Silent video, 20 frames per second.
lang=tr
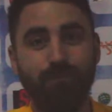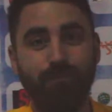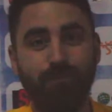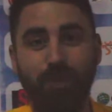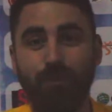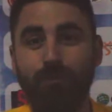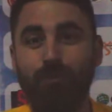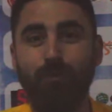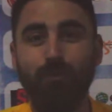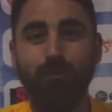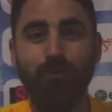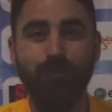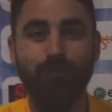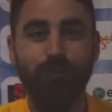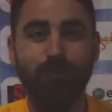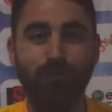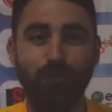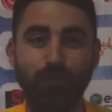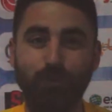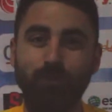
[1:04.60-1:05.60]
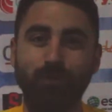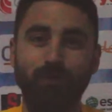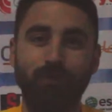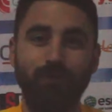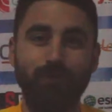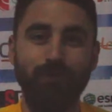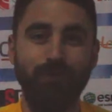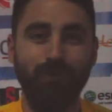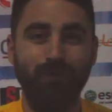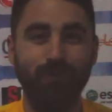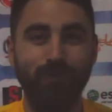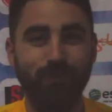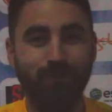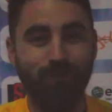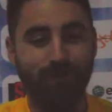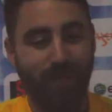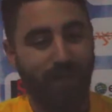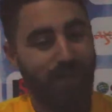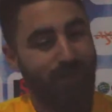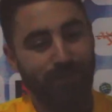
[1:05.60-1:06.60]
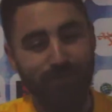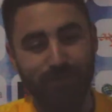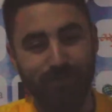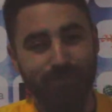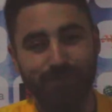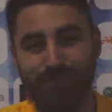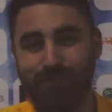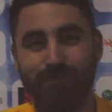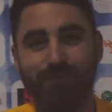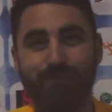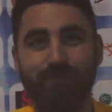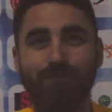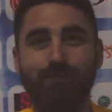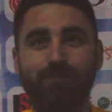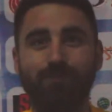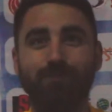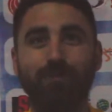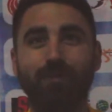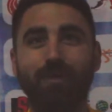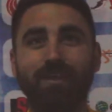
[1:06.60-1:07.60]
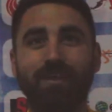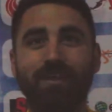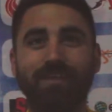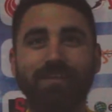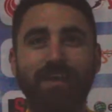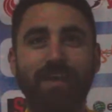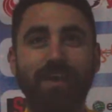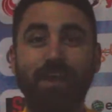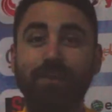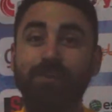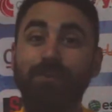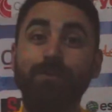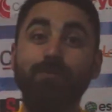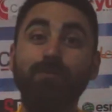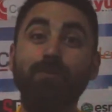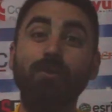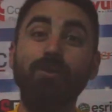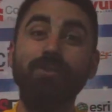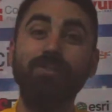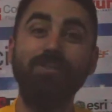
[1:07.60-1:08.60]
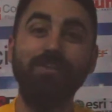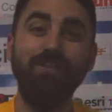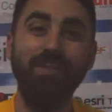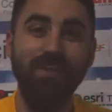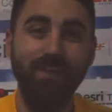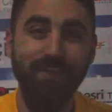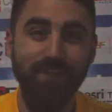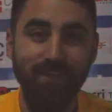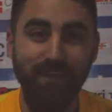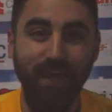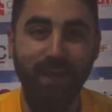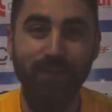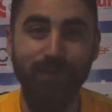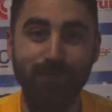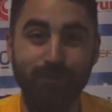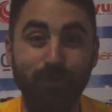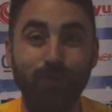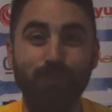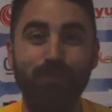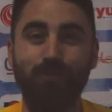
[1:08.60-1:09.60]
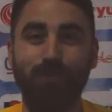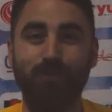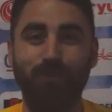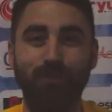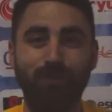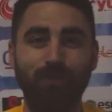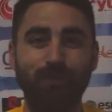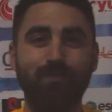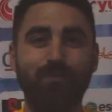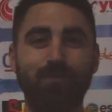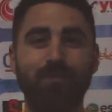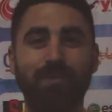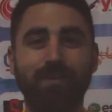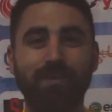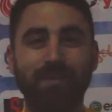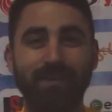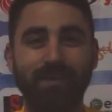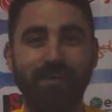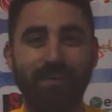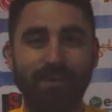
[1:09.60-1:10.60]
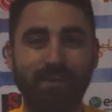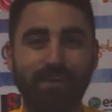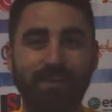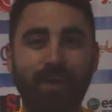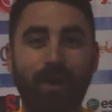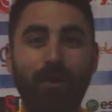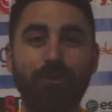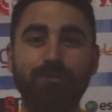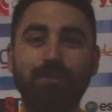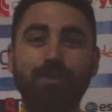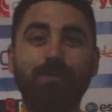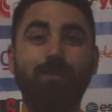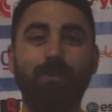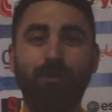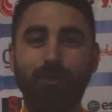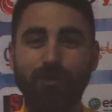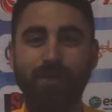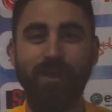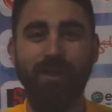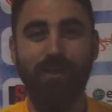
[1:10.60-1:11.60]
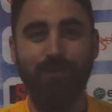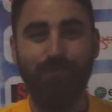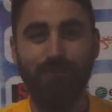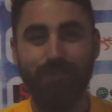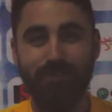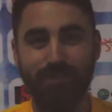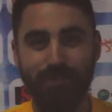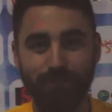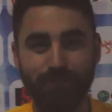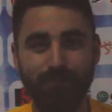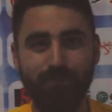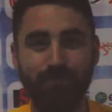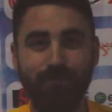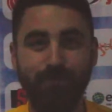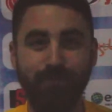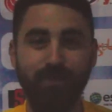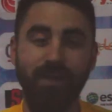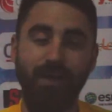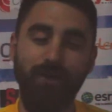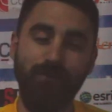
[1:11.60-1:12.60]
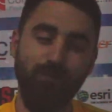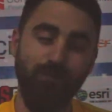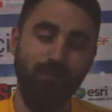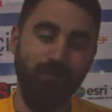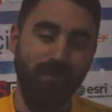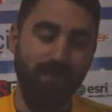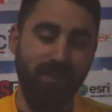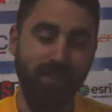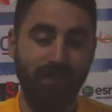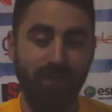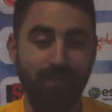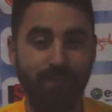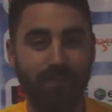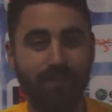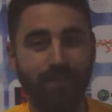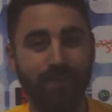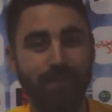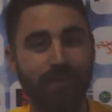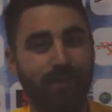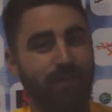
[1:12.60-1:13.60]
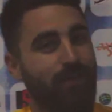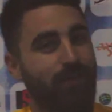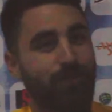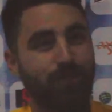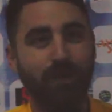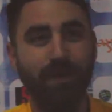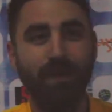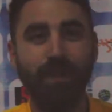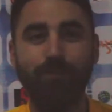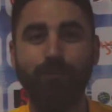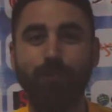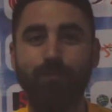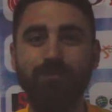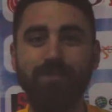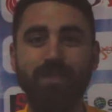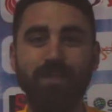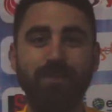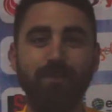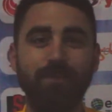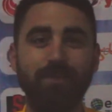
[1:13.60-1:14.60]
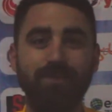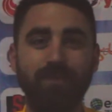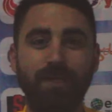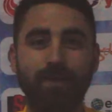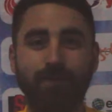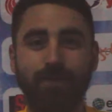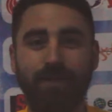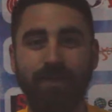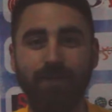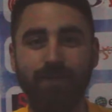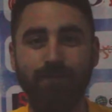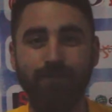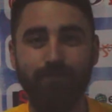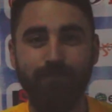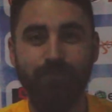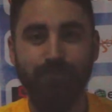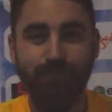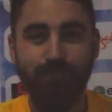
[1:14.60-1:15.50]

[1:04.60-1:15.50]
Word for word: Memnunuz, mutluyuz. Yani bu kadar. Yani attığım gol için de hani çok mutluyum. Daha önce de böyle goller atmıştım diğer turnuvada. Bakalım önümüzdeki maçlara bakalım.